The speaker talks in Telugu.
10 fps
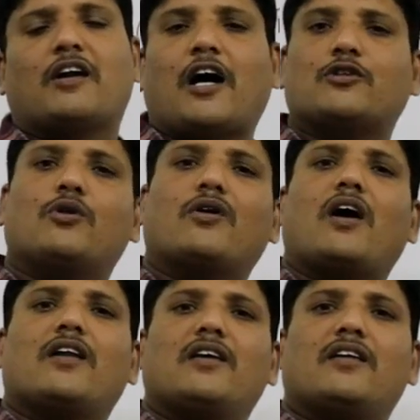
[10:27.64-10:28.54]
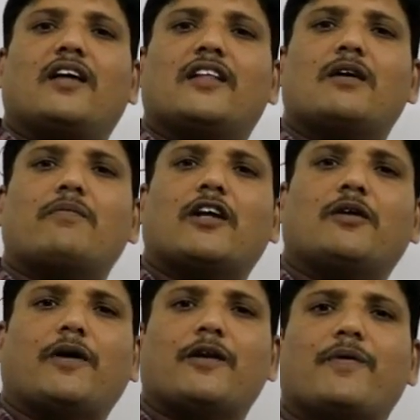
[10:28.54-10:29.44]
రాజులు కానీ లేదా
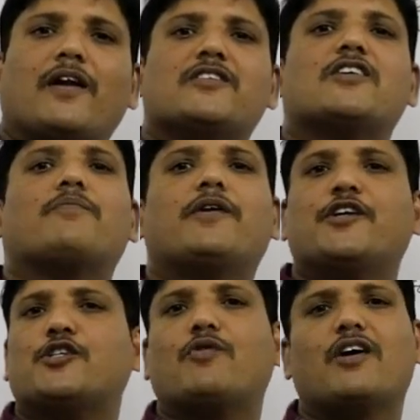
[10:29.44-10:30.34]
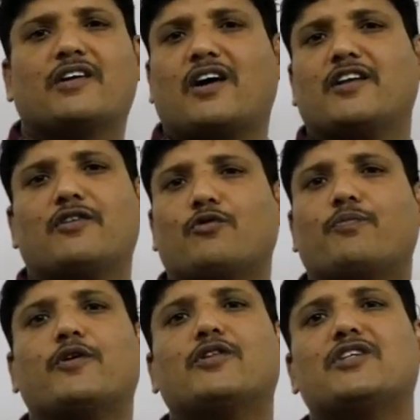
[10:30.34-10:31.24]
మనని పరిపాలించిన బ్రిటిష్ వారు కానీ
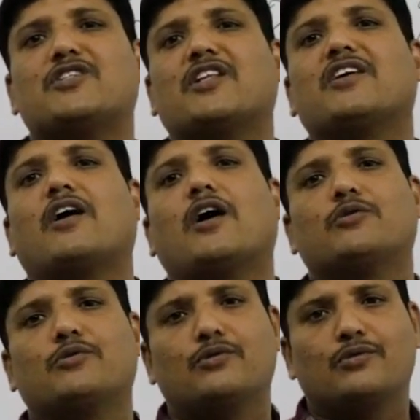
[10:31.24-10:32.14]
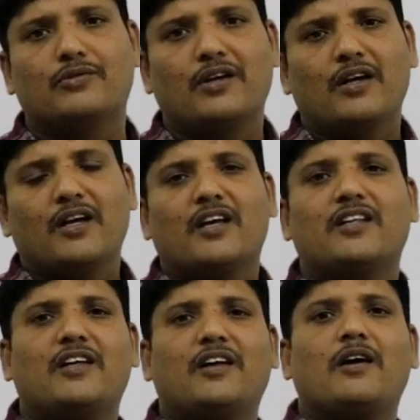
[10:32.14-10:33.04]
రూపొందించినది కాదు
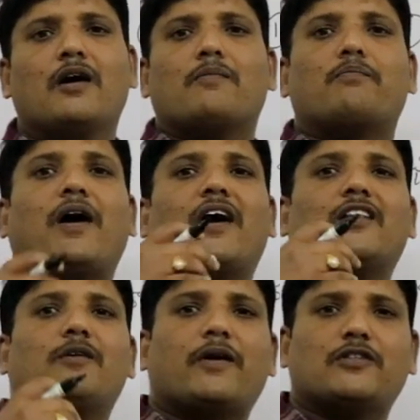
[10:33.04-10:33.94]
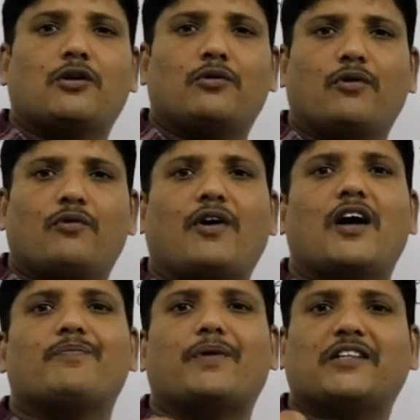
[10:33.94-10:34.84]
ఇది భారత ప్రజలు
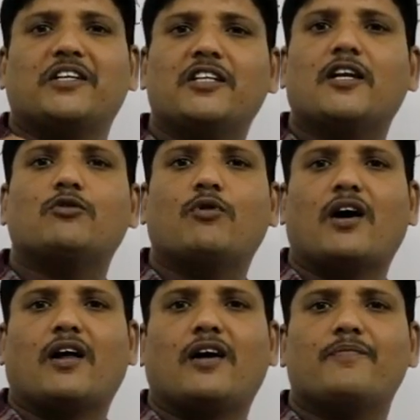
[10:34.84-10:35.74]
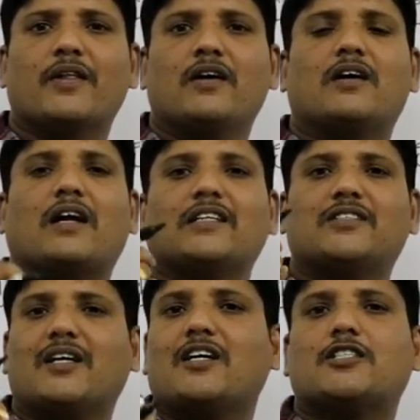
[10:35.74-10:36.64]
వారి ప్రతినిధుల ద్వారా
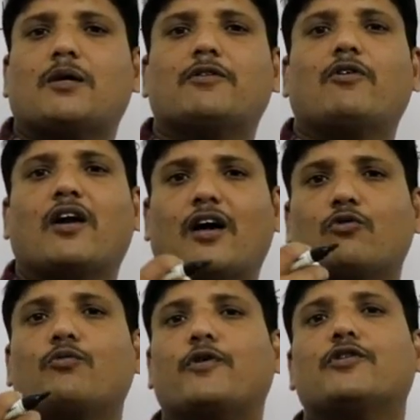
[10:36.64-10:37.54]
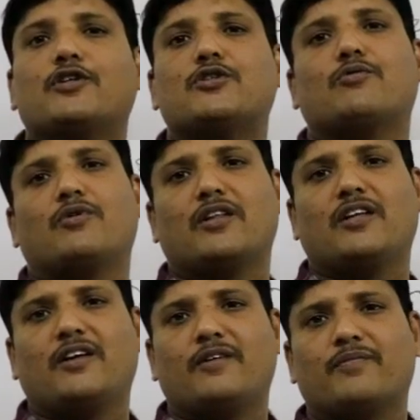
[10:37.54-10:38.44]
రాజ్యాంగ సభ ద్వారా రూపొందించుకున్నది